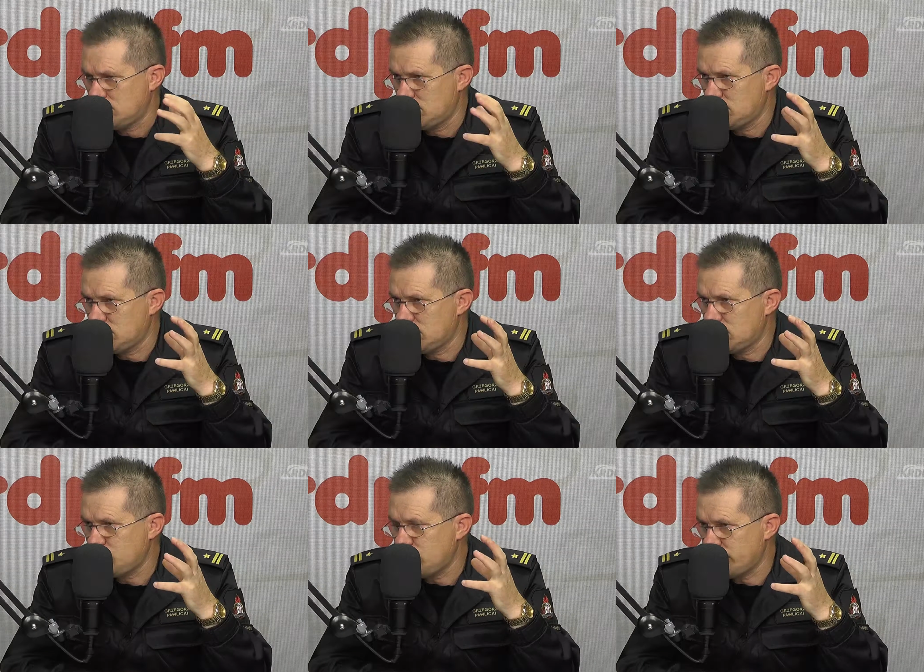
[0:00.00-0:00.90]

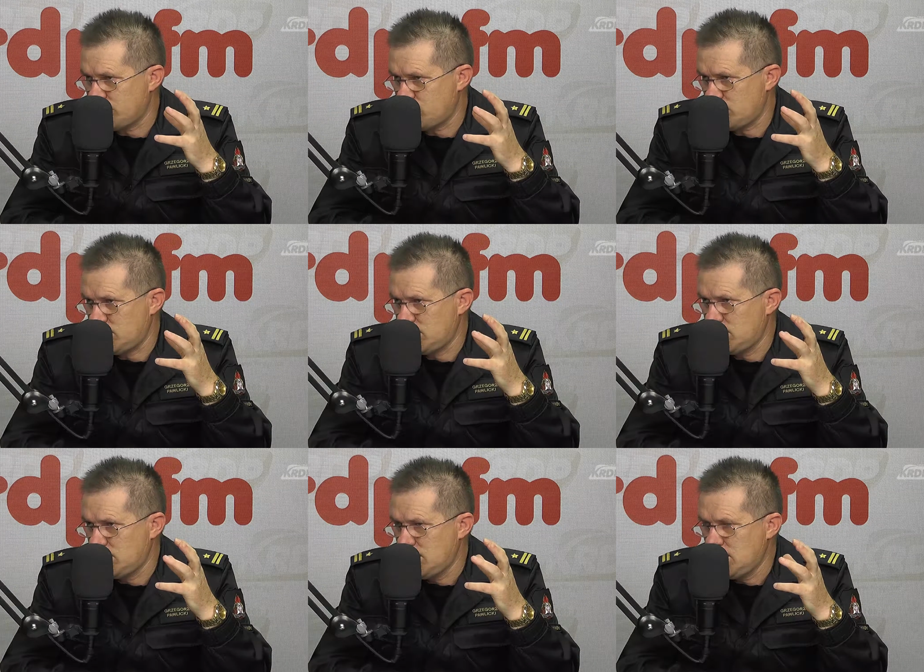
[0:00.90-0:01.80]
powietrza. powietrza.
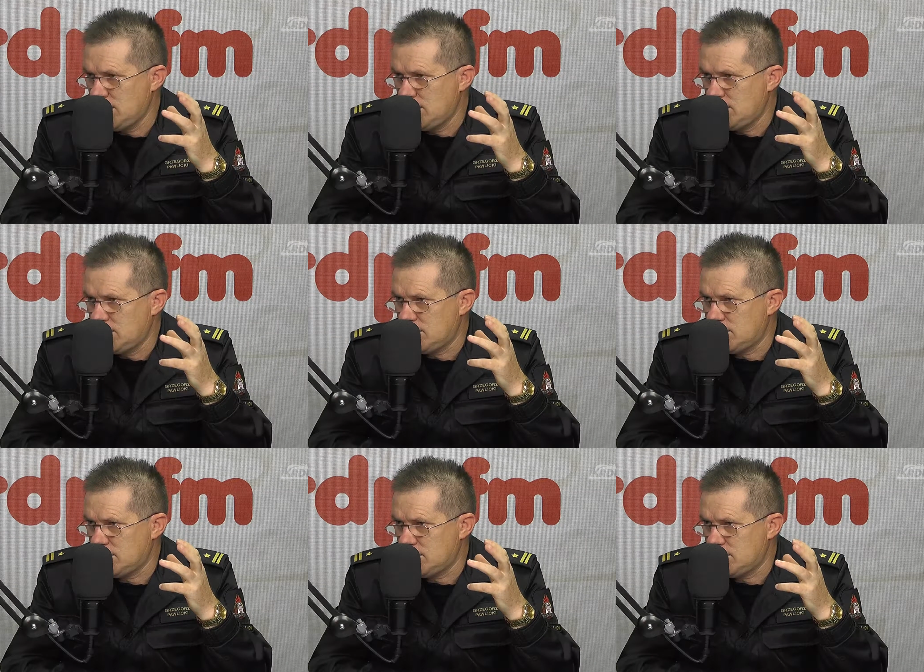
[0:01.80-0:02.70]
Mhm. E,
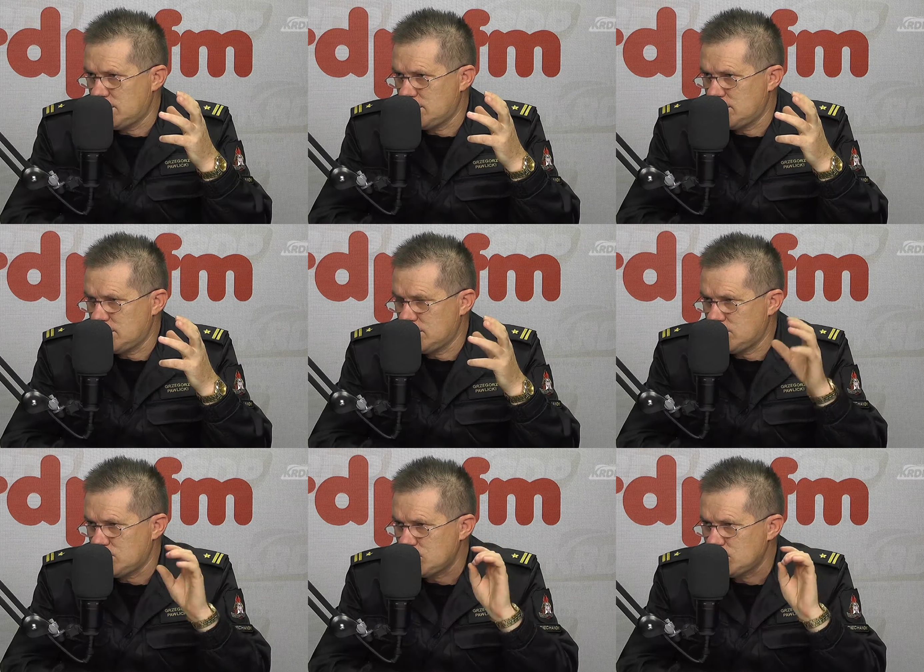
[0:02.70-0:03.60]

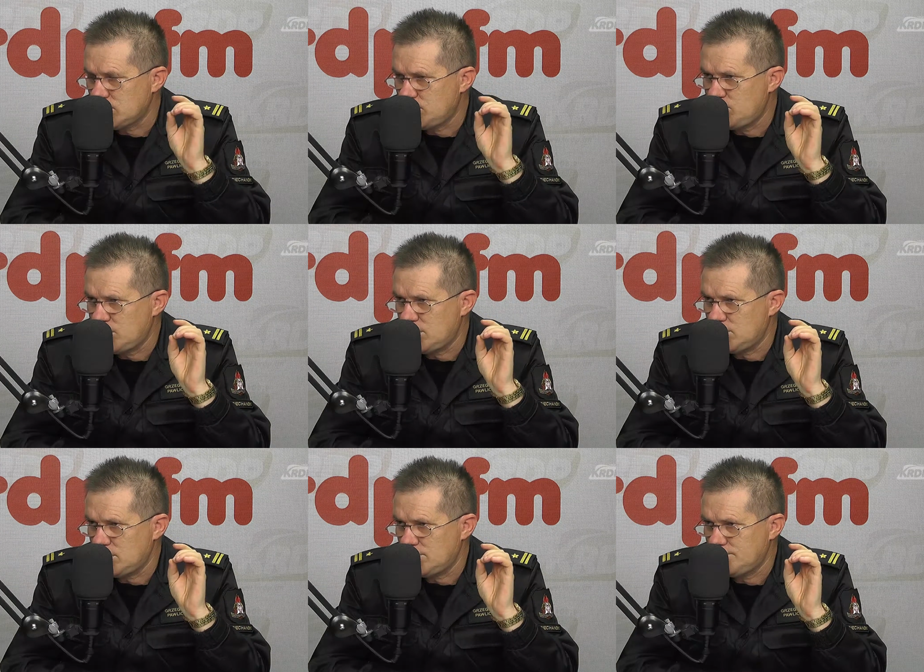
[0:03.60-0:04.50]
to są te ppm.
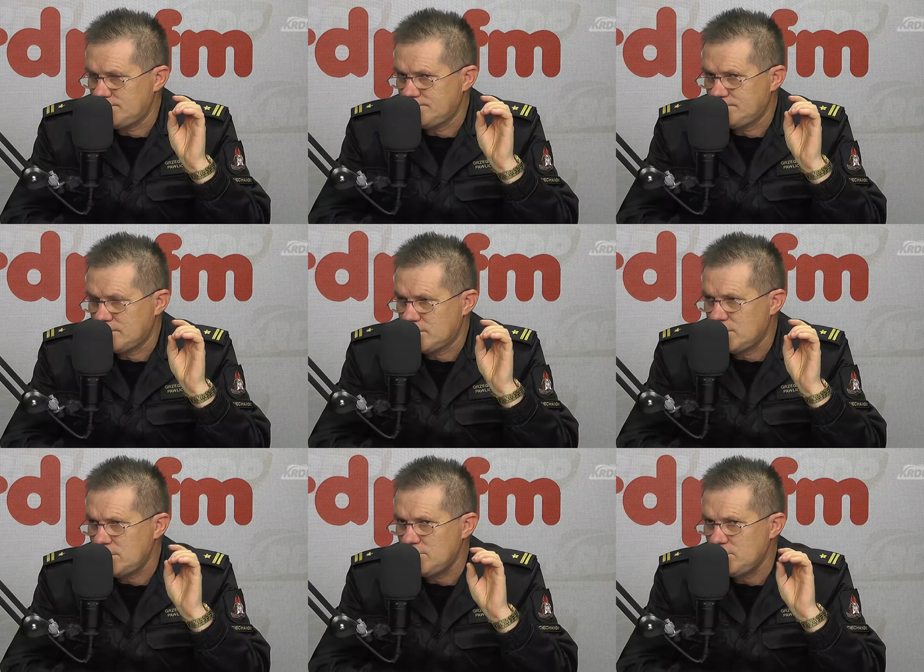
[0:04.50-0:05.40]
-y.
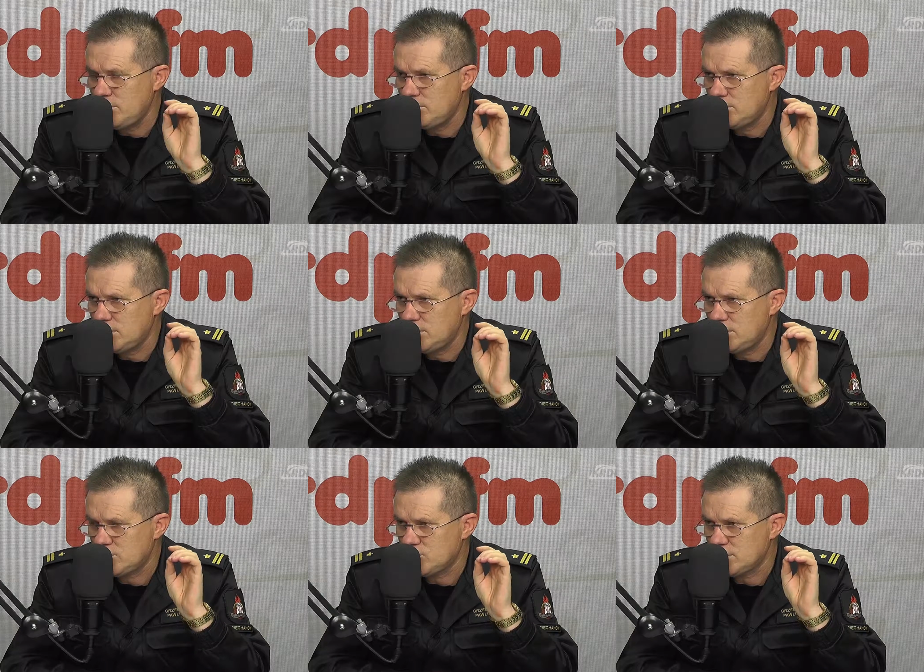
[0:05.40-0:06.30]
Ile,
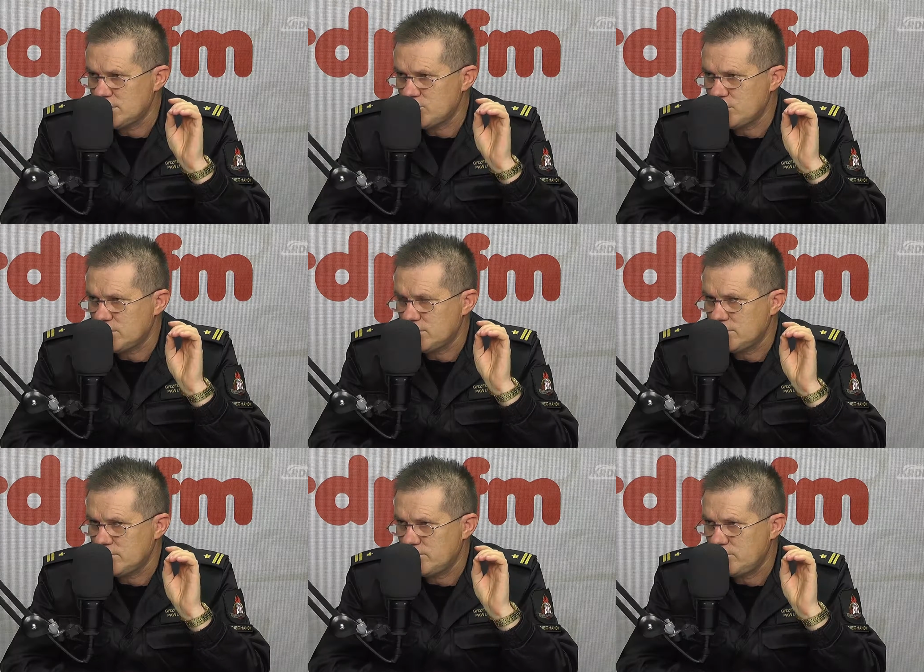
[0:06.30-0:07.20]
ile cząsteczek
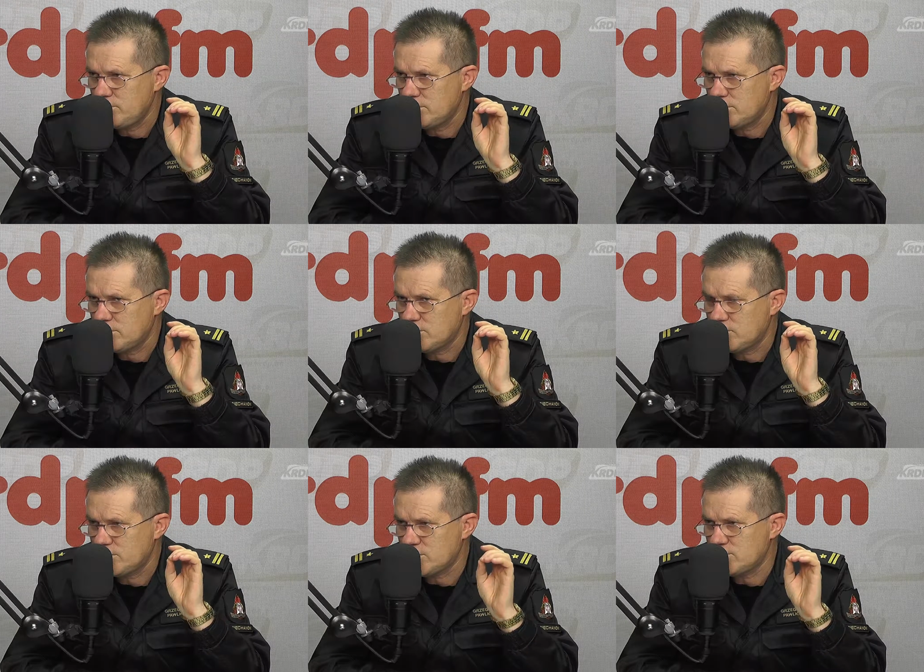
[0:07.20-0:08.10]
w,
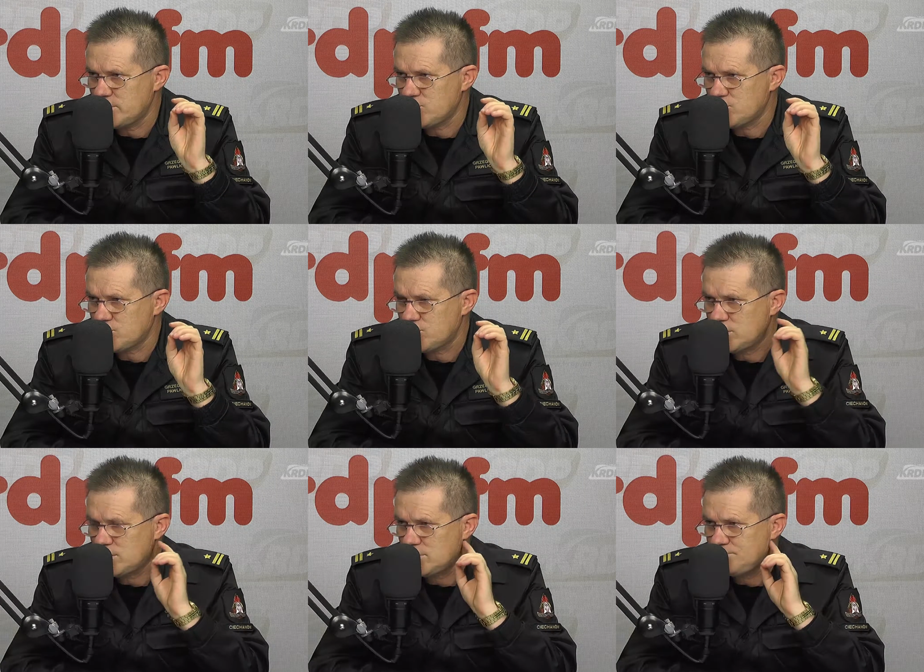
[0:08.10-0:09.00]
w decymetrze
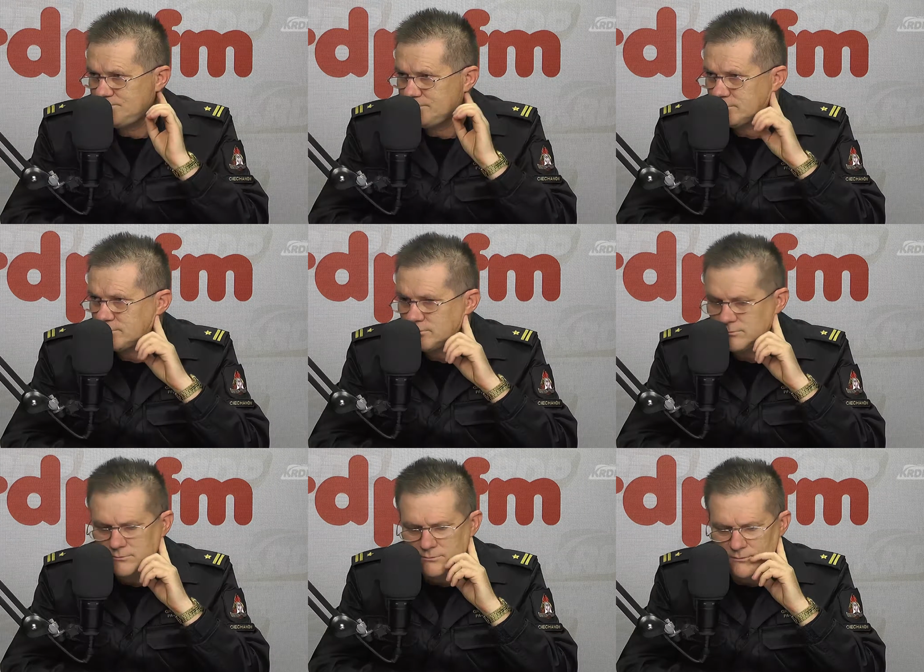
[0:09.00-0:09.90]
sześciennym
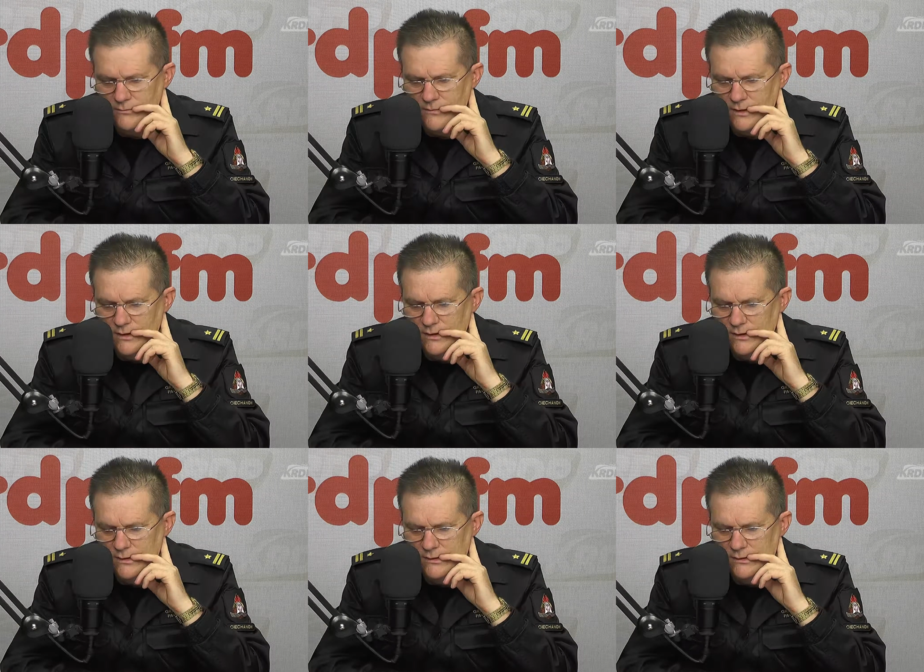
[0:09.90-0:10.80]
mm,
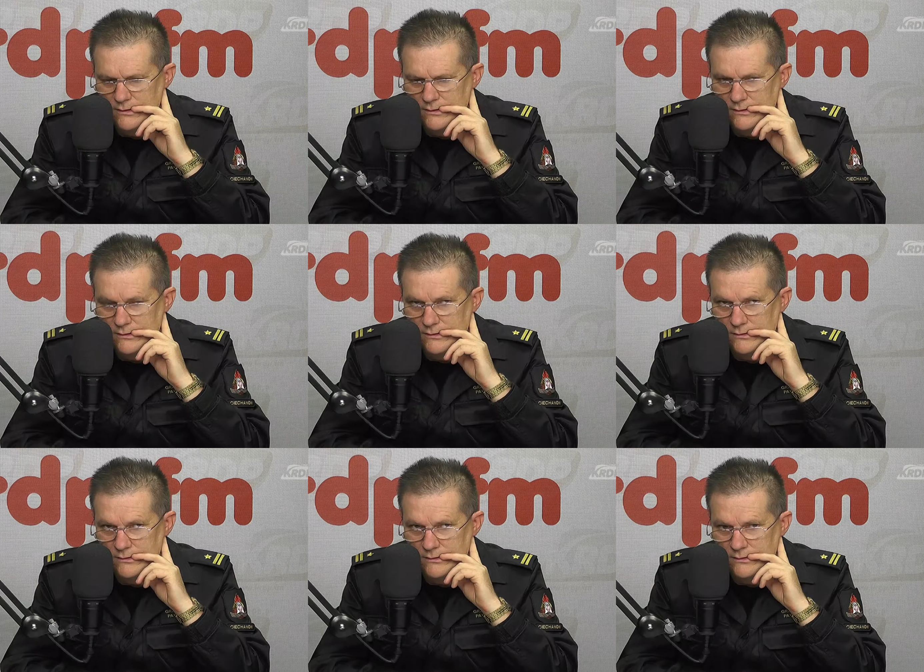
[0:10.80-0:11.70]

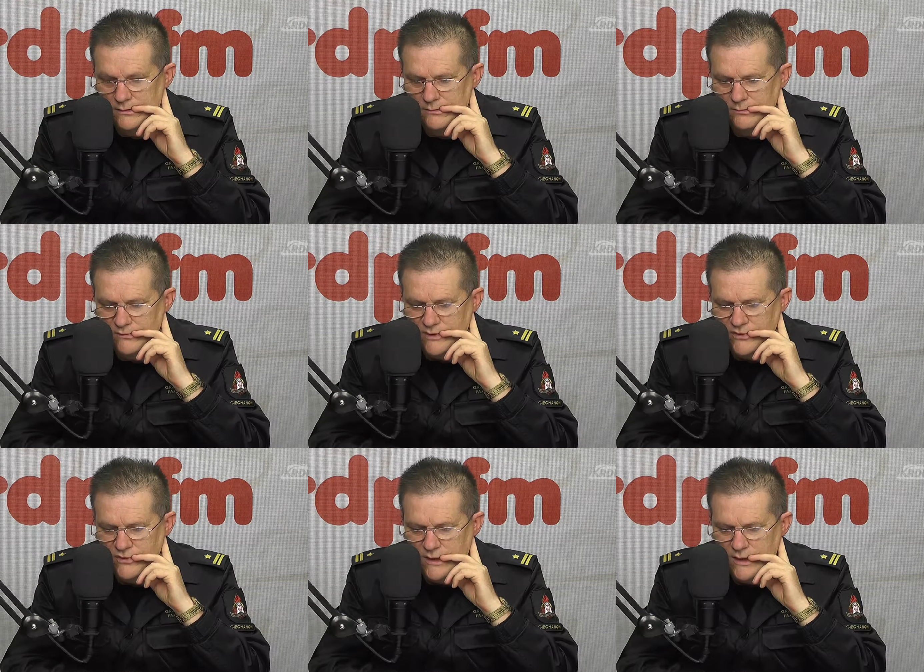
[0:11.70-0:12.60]
e,
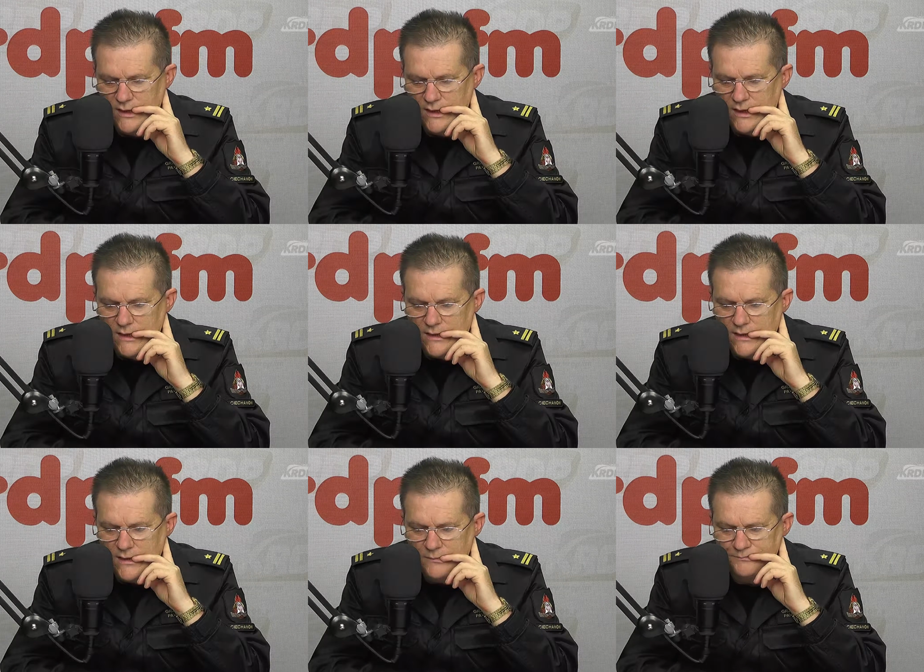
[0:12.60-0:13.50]
powietrza.
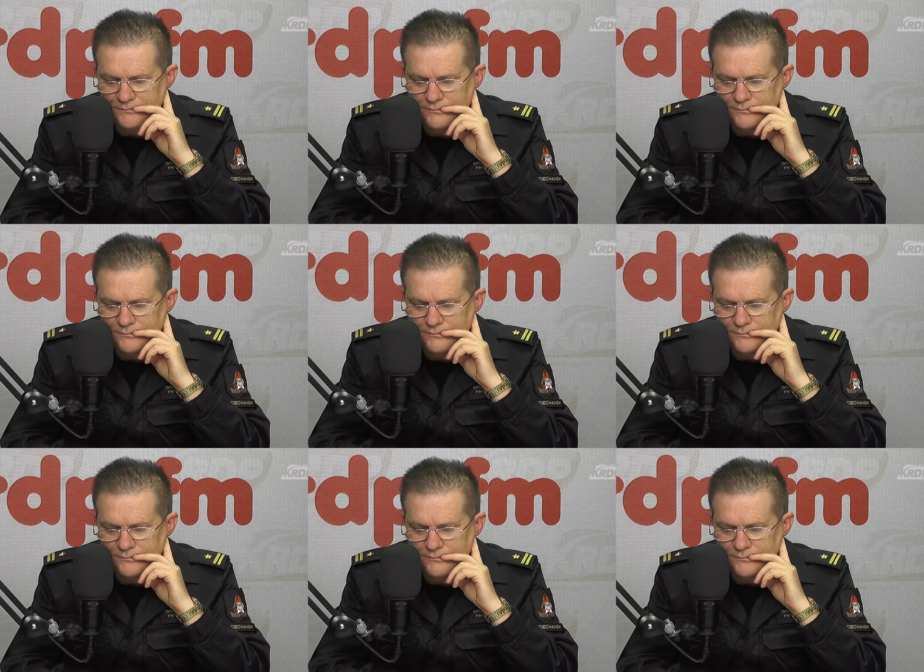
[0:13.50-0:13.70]
I